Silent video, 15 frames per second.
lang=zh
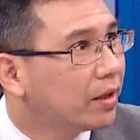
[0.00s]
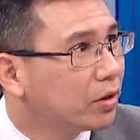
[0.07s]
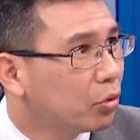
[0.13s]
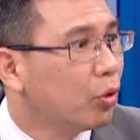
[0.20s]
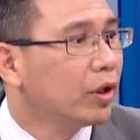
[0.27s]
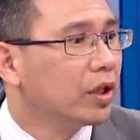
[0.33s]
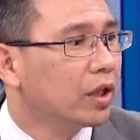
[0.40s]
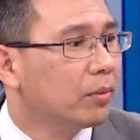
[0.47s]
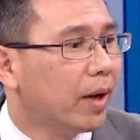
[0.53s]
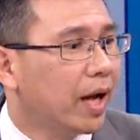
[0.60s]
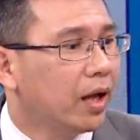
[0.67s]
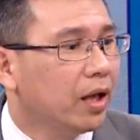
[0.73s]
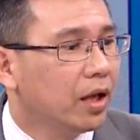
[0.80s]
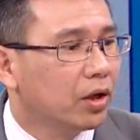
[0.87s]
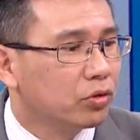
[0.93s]
的问题了
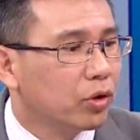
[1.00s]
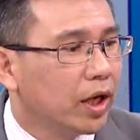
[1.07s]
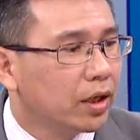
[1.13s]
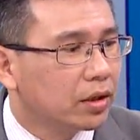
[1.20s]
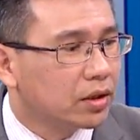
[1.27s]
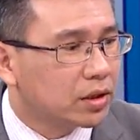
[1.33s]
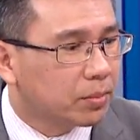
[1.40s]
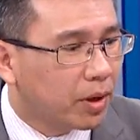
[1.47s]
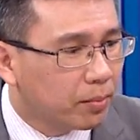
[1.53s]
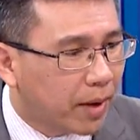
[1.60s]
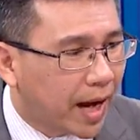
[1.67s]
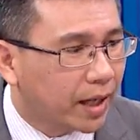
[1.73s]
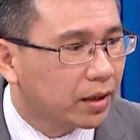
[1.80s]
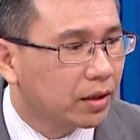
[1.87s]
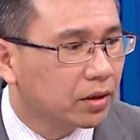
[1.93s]
嘛。所以怎么
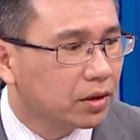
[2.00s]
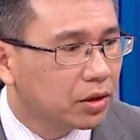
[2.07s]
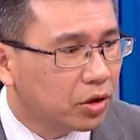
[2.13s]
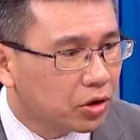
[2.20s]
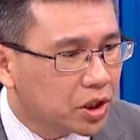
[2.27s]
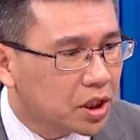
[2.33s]
买？你有